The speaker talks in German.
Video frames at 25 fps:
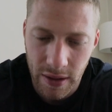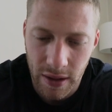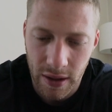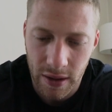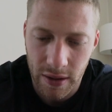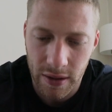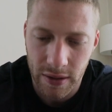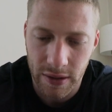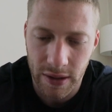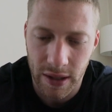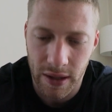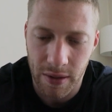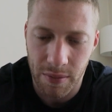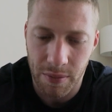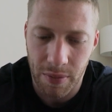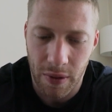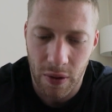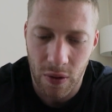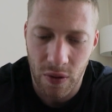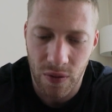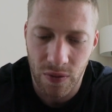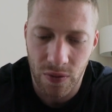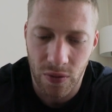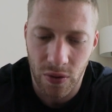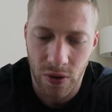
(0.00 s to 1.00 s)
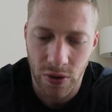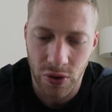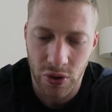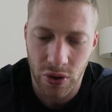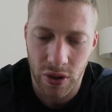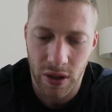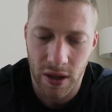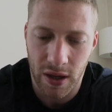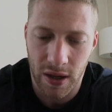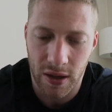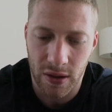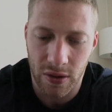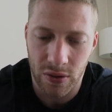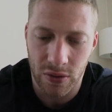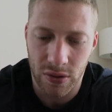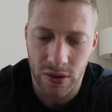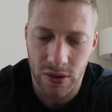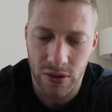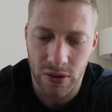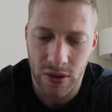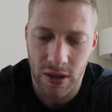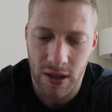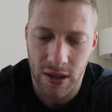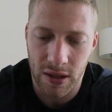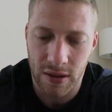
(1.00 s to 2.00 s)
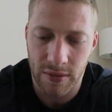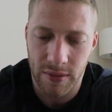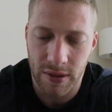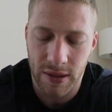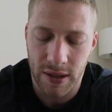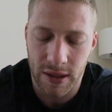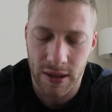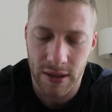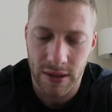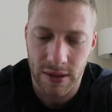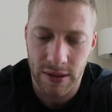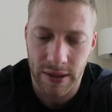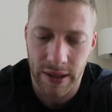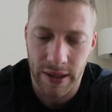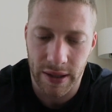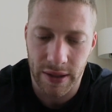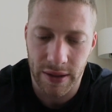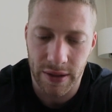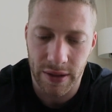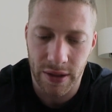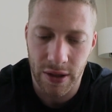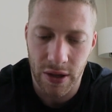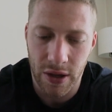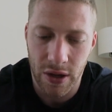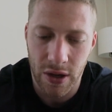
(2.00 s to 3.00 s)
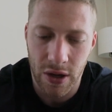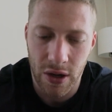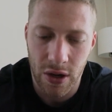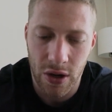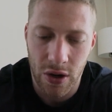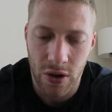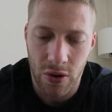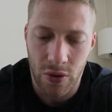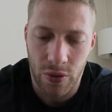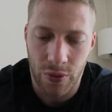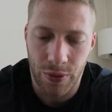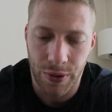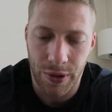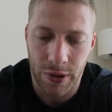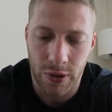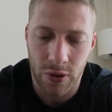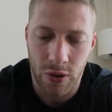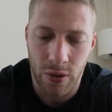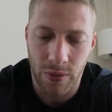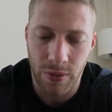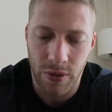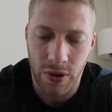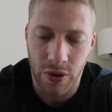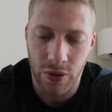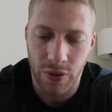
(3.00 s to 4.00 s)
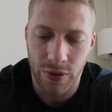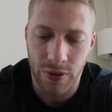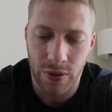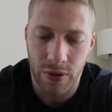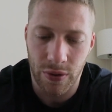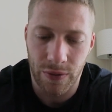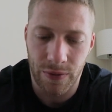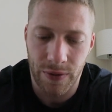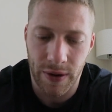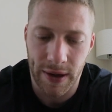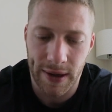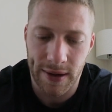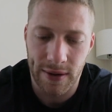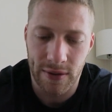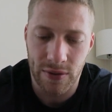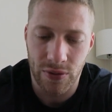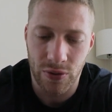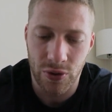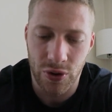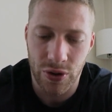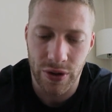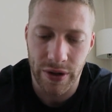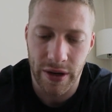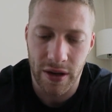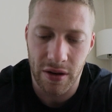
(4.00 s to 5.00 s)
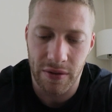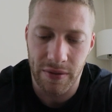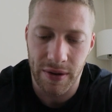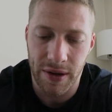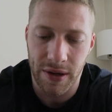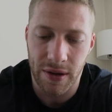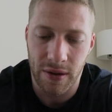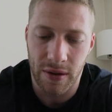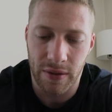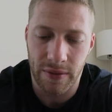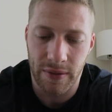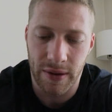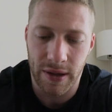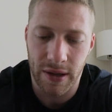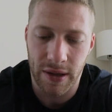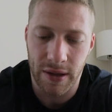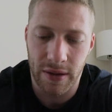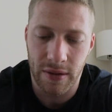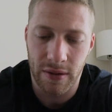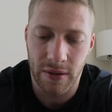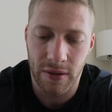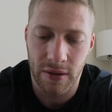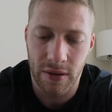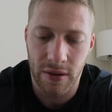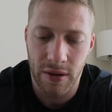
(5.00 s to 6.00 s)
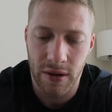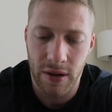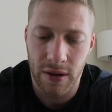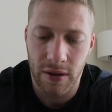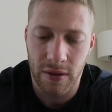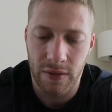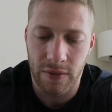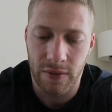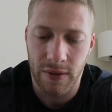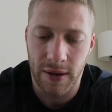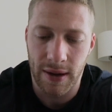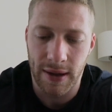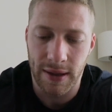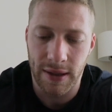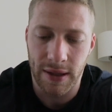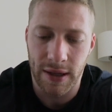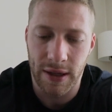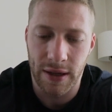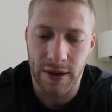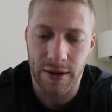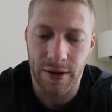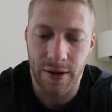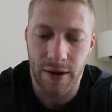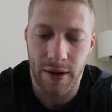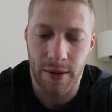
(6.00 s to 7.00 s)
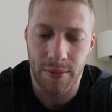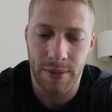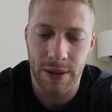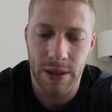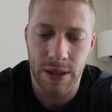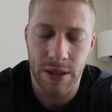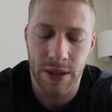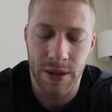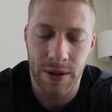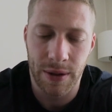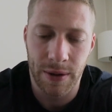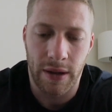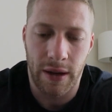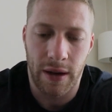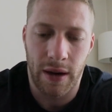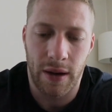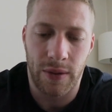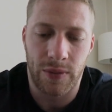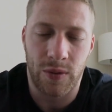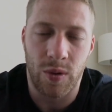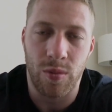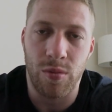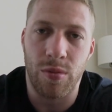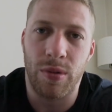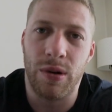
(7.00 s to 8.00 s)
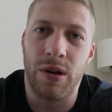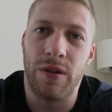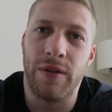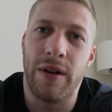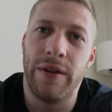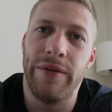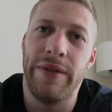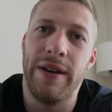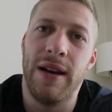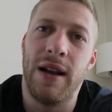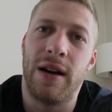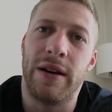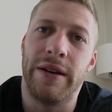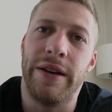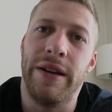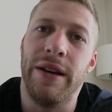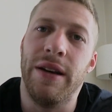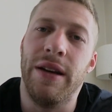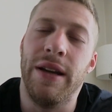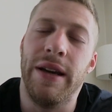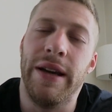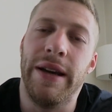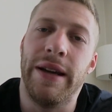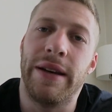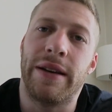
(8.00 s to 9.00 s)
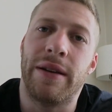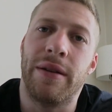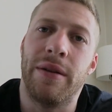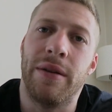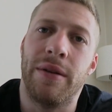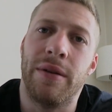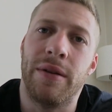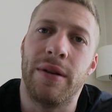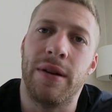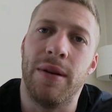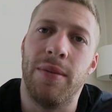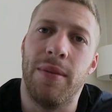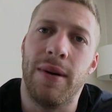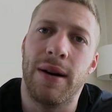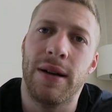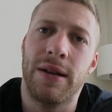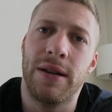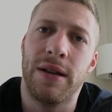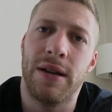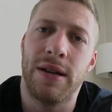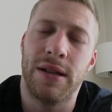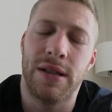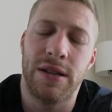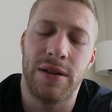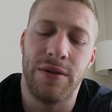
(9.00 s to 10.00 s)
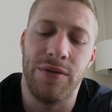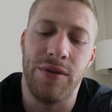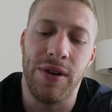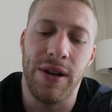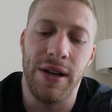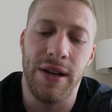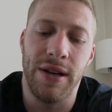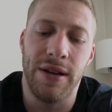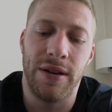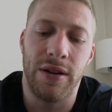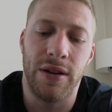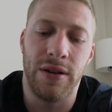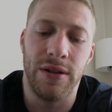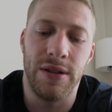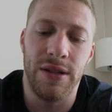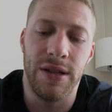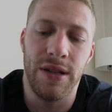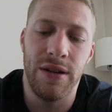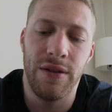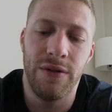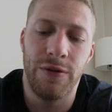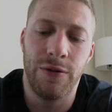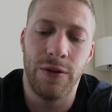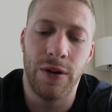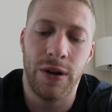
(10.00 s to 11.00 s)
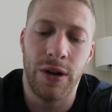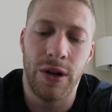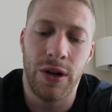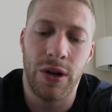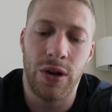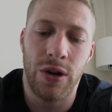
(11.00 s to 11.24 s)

Tag den Bauch vollschlagen oder solange man alles deckt. Oder kommt Jojo-Effekt zu schnell wieder wenn, wegen den Carbs? Ja, es kommt immer noch an, wie lange die Diät gemacht hast, wie intensiv.